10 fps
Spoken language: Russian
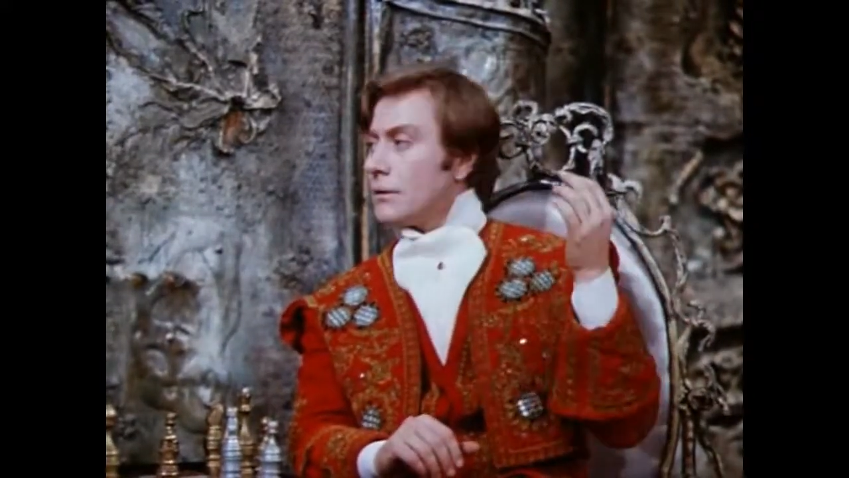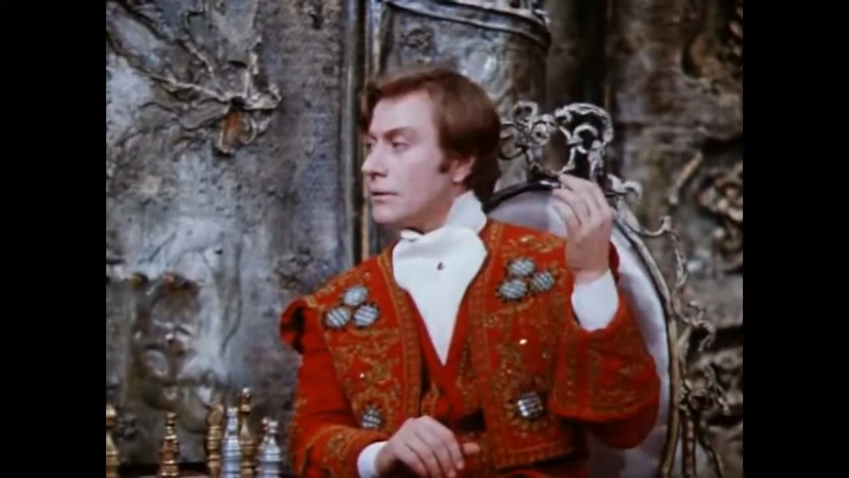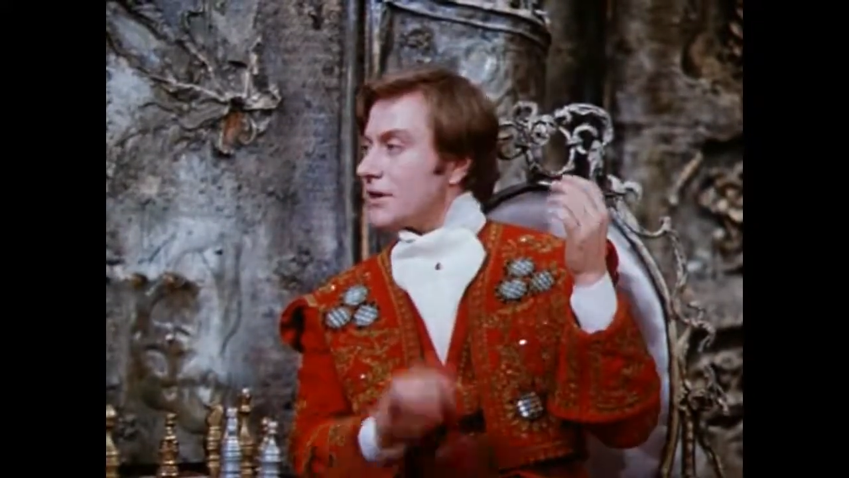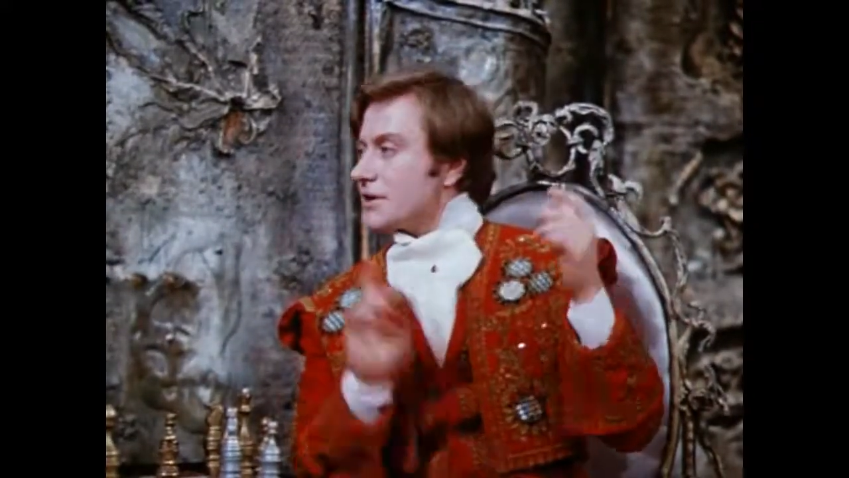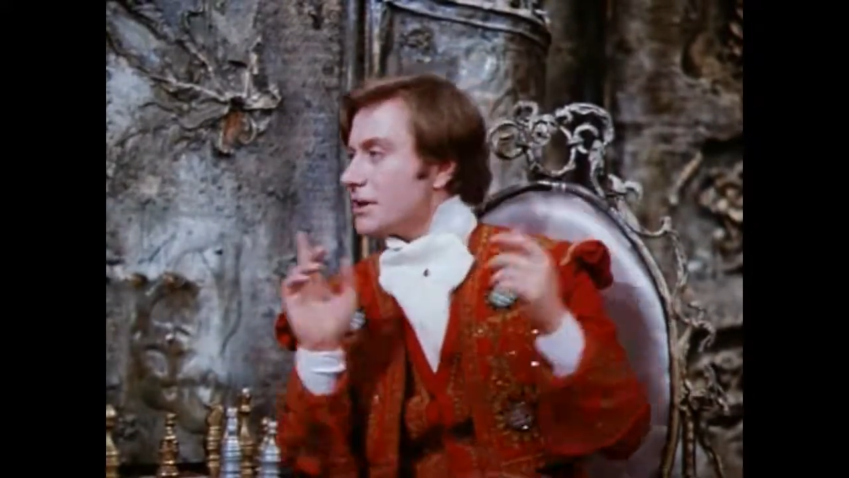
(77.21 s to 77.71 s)

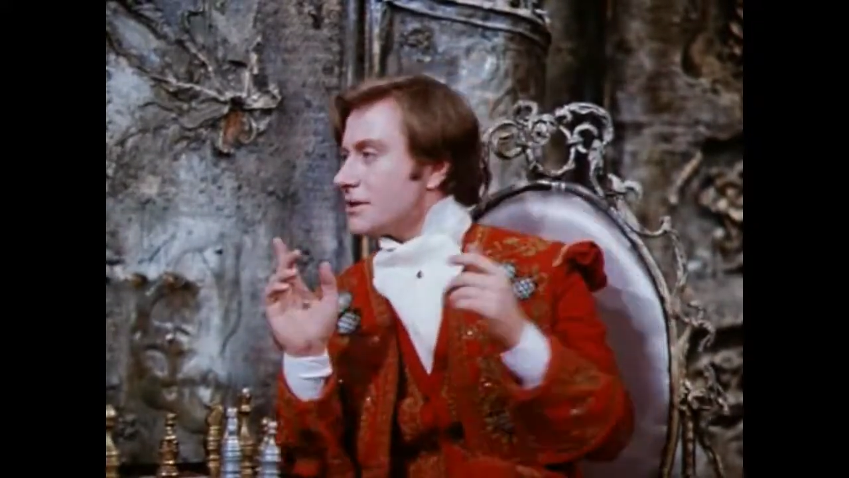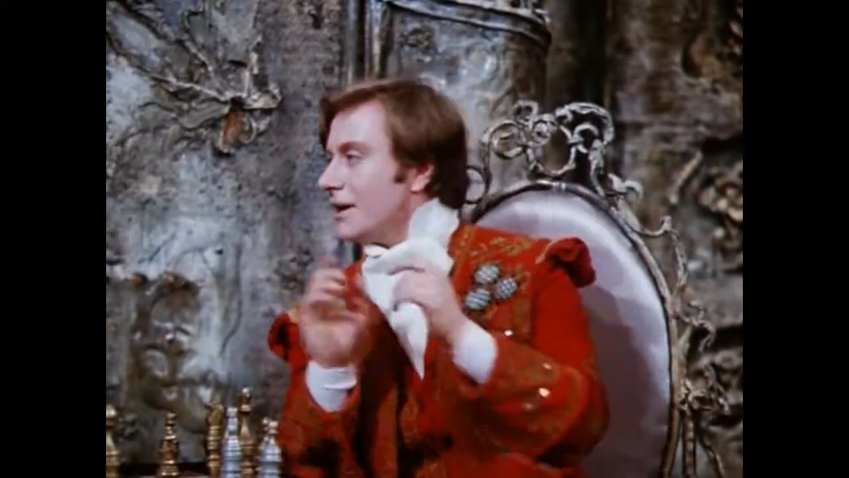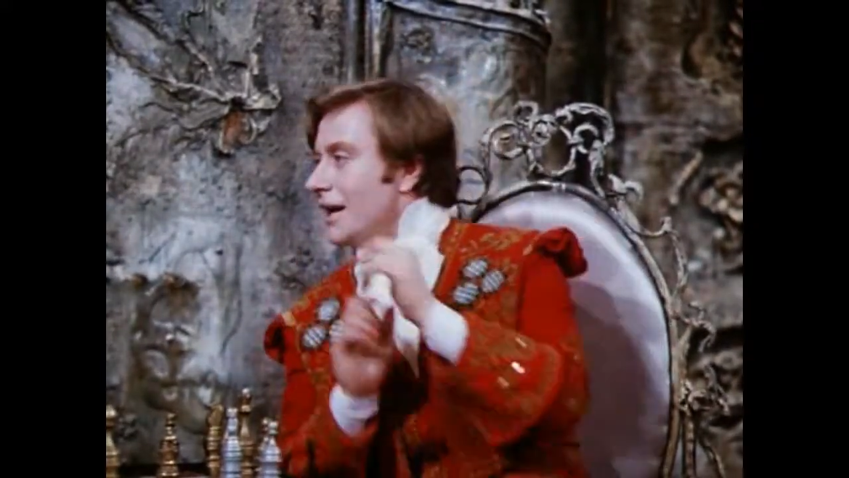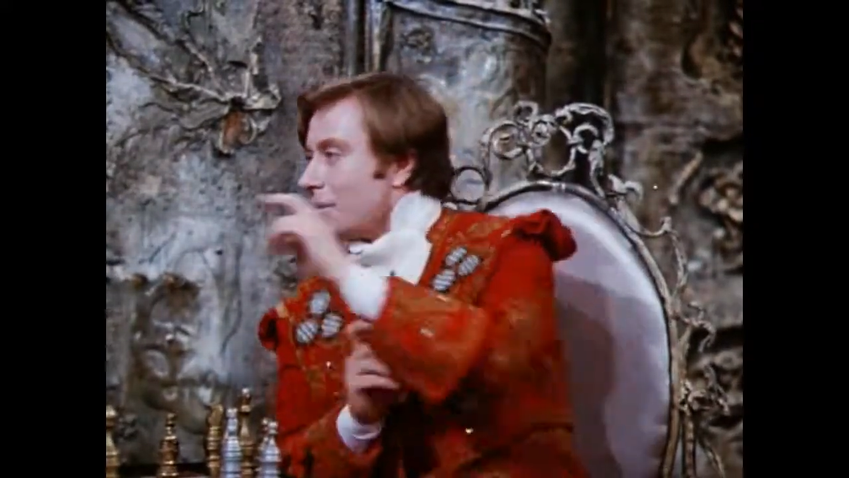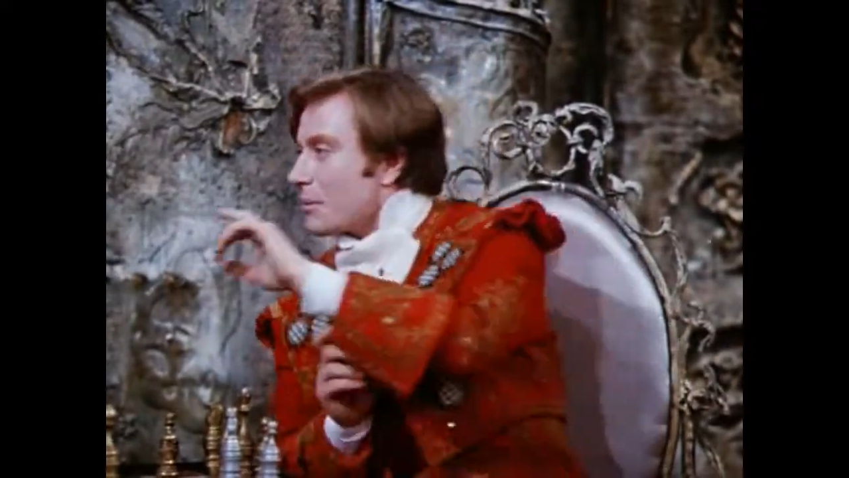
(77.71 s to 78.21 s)
Ваше сельство,
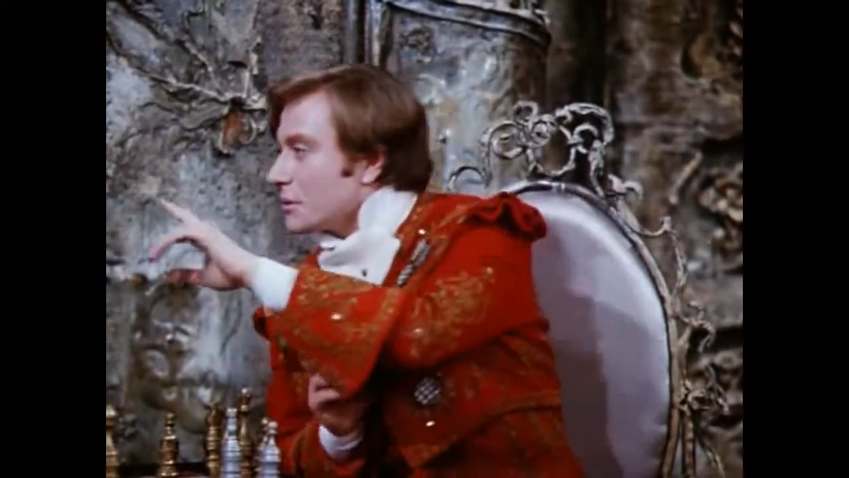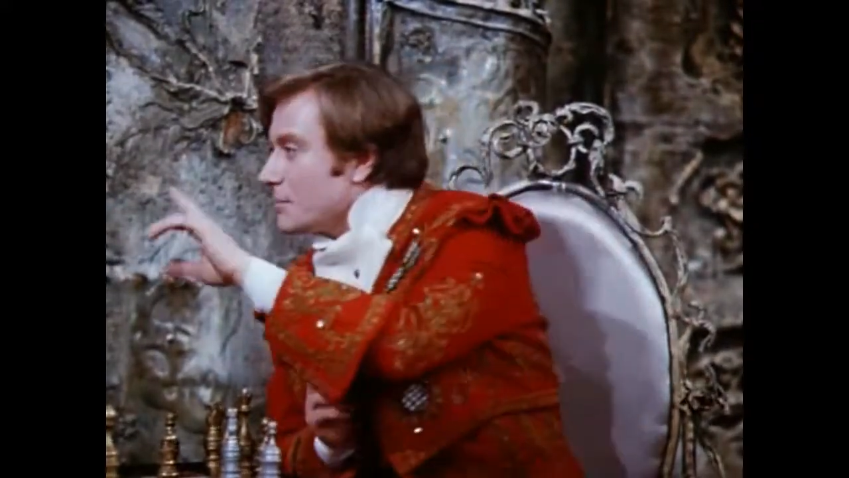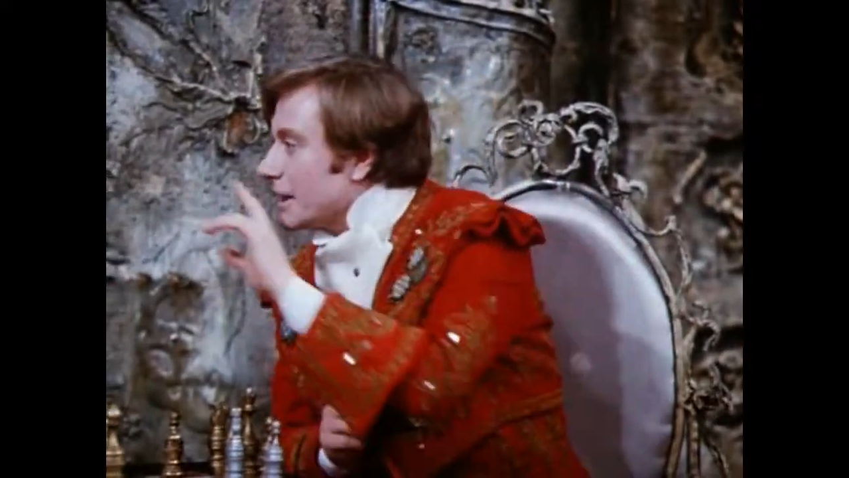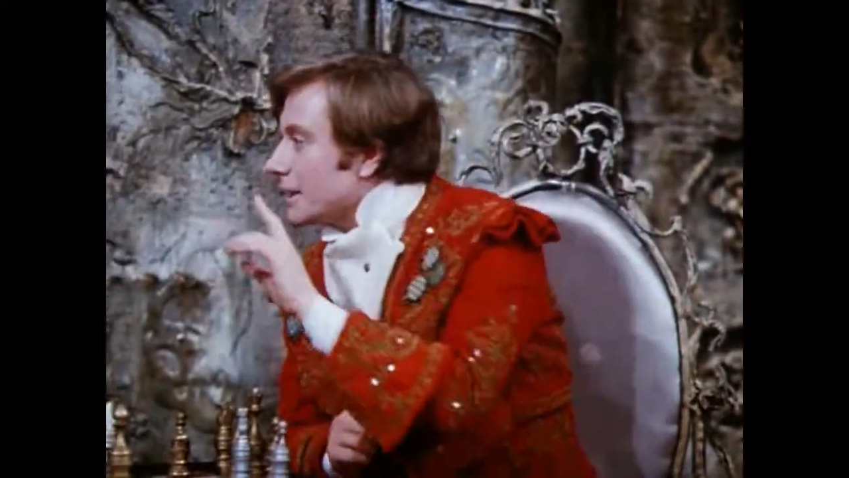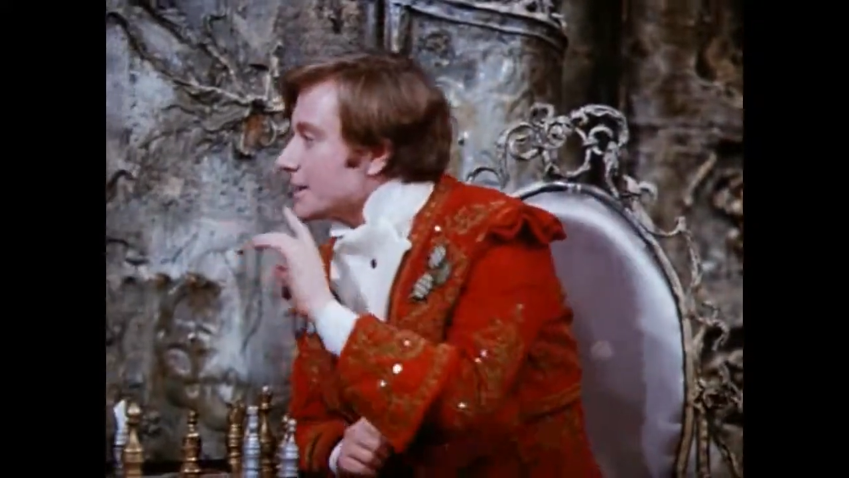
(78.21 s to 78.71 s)
попробуйте
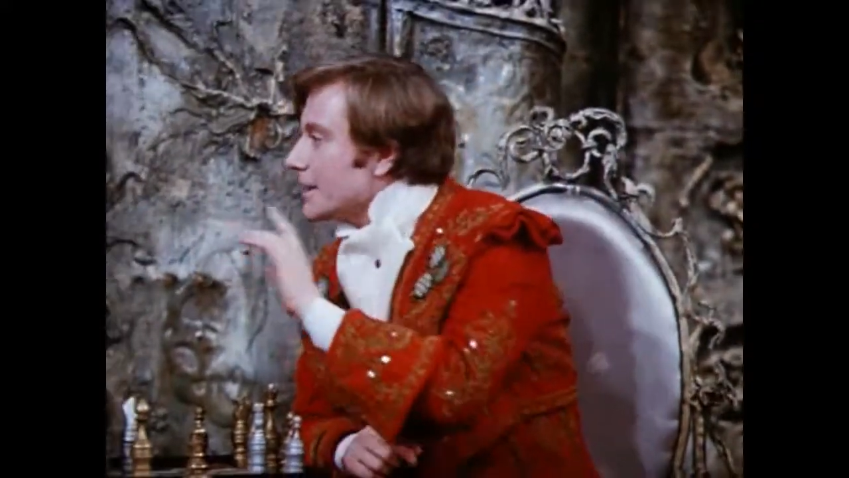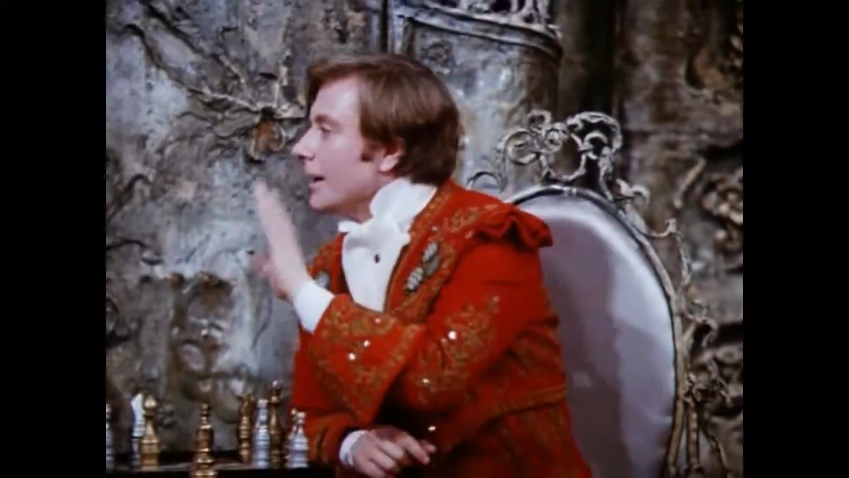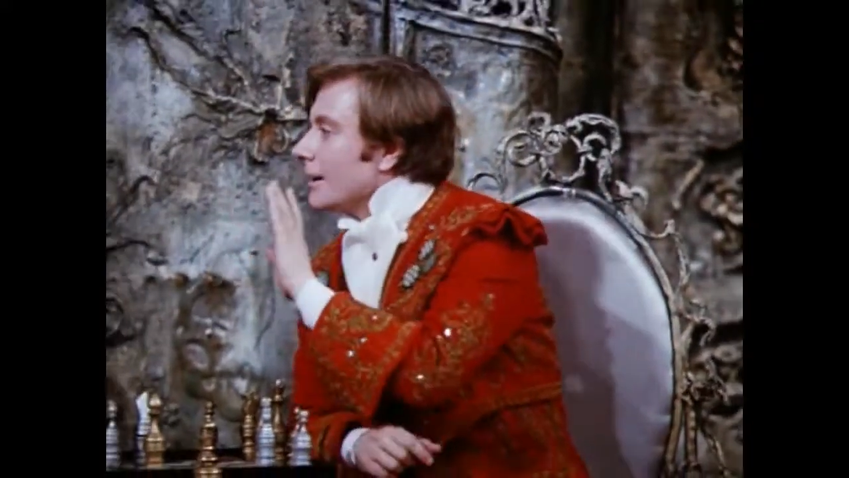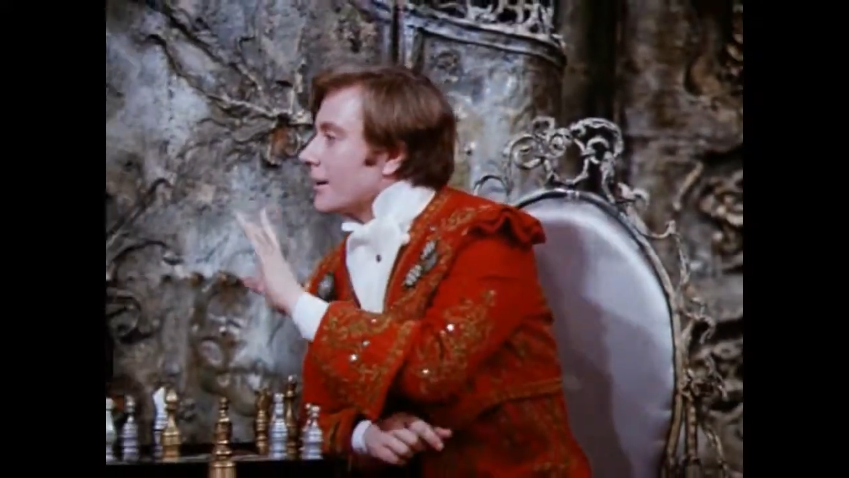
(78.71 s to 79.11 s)
по-английски.